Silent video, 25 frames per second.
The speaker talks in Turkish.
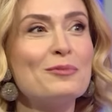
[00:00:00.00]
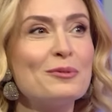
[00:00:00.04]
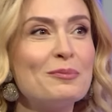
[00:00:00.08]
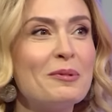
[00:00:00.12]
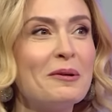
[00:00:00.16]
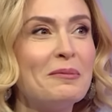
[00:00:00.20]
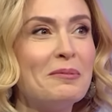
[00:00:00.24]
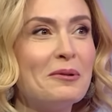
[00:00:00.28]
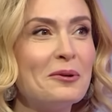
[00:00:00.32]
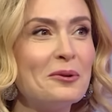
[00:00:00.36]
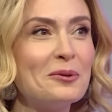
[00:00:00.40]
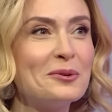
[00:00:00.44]
bir
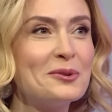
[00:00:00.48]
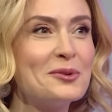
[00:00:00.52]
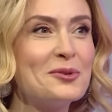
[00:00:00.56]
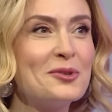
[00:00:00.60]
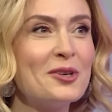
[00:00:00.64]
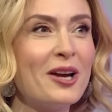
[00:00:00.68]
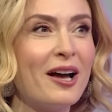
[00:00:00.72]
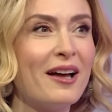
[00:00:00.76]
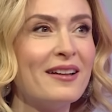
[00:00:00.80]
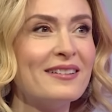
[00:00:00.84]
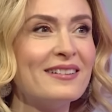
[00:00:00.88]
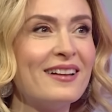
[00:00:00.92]
baba
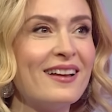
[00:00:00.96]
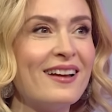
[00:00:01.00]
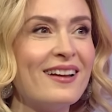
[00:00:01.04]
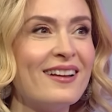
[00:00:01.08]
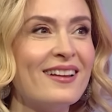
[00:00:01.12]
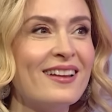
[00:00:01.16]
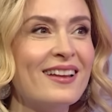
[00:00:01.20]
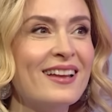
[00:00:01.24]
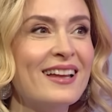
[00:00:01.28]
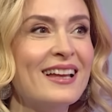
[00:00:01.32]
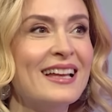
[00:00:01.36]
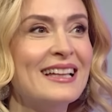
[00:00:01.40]
olacağına.
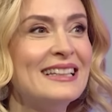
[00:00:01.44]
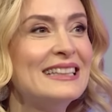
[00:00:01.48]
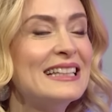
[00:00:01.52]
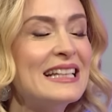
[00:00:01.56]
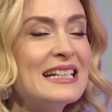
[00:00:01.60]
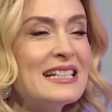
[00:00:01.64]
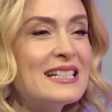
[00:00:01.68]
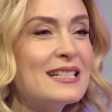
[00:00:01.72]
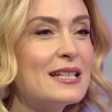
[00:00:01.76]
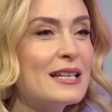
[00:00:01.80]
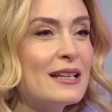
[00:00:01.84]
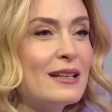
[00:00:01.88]

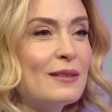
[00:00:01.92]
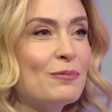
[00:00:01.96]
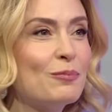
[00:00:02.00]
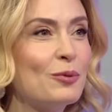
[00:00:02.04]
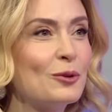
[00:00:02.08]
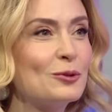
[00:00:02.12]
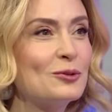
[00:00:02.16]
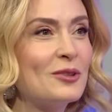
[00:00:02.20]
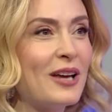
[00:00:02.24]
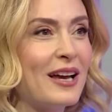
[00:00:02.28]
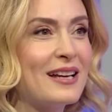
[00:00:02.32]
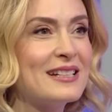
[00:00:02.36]
Nasıl
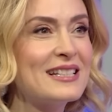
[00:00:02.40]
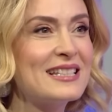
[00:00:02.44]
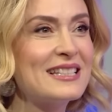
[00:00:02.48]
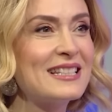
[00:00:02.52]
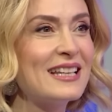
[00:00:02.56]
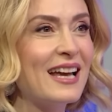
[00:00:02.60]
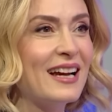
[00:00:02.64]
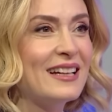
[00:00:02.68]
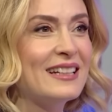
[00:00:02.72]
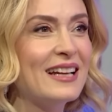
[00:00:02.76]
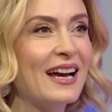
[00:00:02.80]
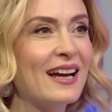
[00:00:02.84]

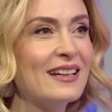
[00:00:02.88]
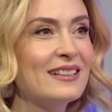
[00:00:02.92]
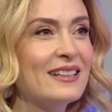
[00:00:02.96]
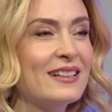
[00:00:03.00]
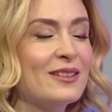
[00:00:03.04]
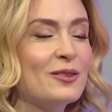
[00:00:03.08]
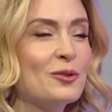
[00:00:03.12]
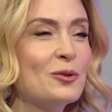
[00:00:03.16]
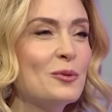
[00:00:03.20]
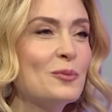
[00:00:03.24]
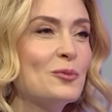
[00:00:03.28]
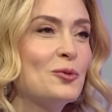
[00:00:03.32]
potansiyel
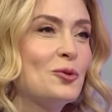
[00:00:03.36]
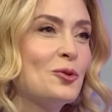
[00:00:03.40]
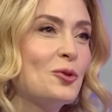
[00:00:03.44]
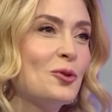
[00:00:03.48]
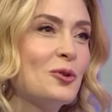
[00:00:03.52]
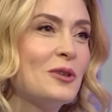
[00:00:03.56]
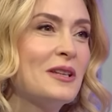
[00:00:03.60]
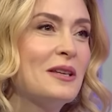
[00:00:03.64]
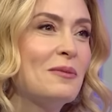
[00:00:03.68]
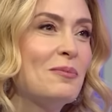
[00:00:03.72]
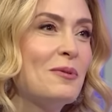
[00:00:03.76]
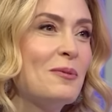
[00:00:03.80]
yani
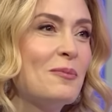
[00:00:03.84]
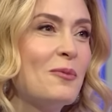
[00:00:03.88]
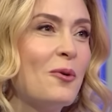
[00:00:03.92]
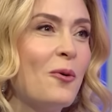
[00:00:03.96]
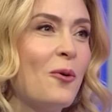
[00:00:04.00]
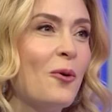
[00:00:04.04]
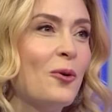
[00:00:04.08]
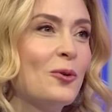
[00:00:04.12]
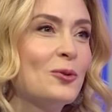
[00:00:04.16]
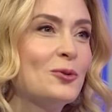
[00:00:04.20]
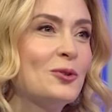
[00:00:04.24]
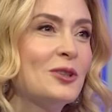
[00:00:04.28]
umduğun gibi mi
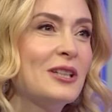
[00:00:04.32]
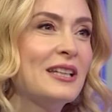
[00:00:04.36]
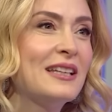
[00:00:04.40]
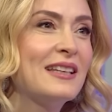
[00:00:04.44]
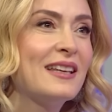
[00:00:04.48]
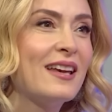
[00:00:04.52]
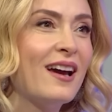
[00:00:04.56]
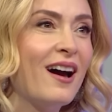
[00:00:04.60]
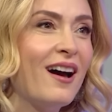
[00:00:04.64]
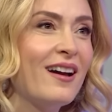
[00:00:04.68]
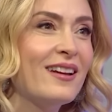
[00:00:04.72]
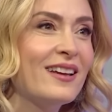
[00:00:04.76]
oldu
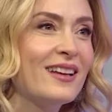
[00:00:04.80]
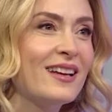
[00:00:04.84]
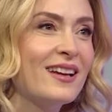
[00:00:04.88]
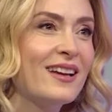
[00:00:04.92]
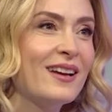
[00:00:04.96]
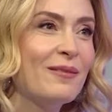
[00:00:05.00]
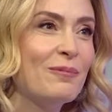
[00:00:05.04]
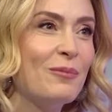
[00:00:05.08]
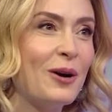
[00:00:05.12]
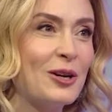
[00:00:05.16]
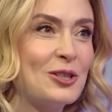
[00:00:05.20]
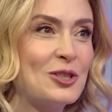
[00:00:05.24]

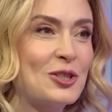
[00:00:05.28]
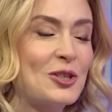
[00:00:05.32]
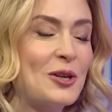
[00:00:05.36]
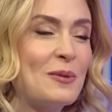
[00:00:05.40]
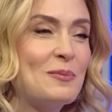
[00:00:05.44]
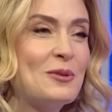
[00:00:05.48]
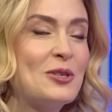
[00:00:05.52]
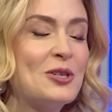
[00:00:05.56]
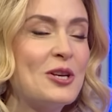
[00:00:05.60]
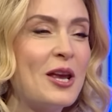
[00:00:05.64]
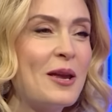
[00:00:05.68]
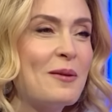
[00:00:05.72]
hikaye
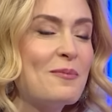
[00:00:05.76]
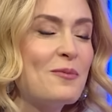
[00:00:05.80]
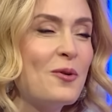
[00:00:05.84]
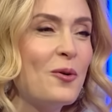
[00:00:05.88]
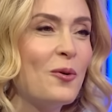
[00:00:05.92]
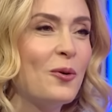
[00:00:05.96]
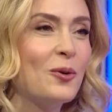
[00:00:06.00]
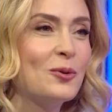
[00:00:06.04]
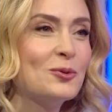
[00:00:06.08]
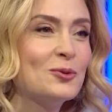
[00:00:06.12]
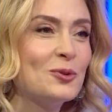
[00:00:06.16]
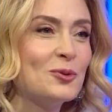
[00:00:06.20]
başka bir şey mi
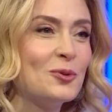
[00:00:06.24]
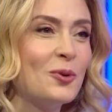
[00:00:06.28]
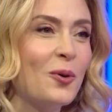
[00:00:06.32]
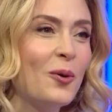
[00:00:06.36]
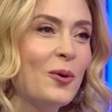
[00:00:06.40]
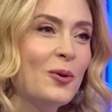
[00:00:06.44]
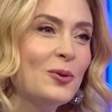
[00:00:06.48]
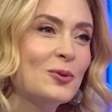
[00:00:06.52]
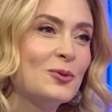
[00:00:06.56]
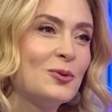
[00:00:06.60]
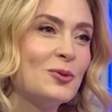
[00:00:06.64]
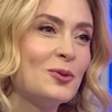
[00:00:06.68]
oldu ne
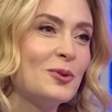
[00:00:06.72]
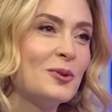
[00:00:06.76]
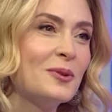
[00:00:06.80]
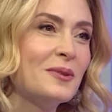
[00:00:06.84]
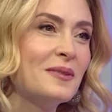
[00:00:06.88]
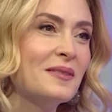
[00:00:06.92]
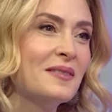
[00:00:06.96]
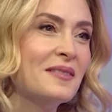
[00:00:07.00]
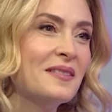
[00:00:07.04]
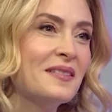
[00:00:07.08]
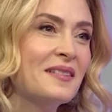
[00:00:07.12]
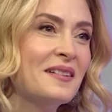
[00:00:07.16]
oldu?
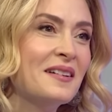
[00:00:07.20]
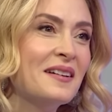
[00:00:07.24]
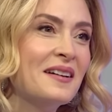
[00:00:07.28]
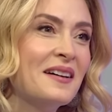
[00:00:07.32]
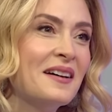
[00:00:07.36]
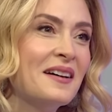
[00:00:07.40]
Ya hiç